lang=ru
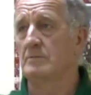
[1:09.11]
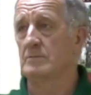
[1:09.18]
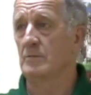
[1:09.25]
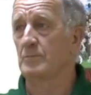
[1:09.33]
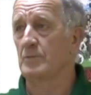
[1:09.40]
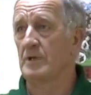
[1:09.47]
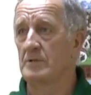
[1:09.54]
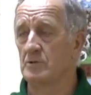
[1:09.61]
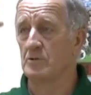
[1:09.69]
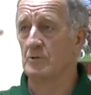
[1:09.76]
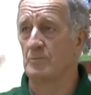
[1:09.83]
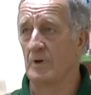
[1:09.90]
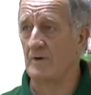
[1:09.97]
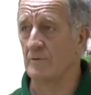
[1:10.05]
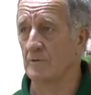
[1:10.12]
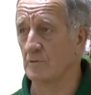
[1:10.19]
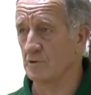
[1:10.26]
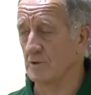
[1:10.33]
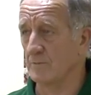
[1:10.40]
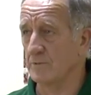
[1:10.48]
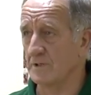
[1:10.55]
в том плане, чтобы правая
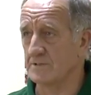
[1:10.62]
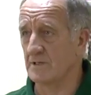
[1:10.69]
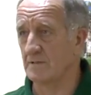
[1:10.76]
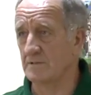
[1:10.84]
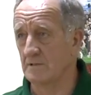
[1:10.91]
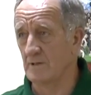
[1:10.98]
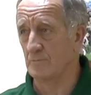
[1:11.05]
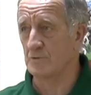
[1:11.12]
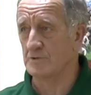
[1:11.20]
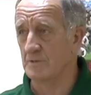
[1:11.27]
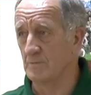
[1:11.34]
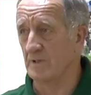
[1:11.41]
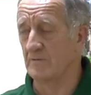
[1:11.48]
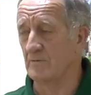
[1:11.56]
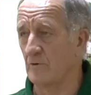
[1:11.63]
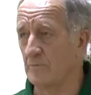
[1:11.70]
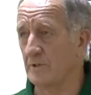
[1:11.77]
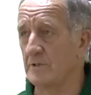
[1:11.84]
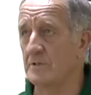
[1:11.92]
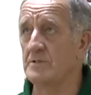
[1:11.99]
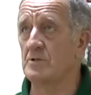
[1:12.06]
ножка была сзади, допустим, левая
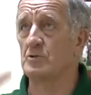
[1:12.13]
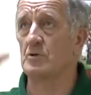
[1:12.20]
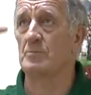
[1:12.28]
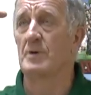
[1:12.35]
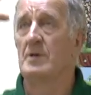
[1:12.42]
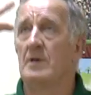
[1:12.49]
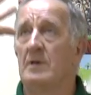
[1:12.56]
впереди, чтобы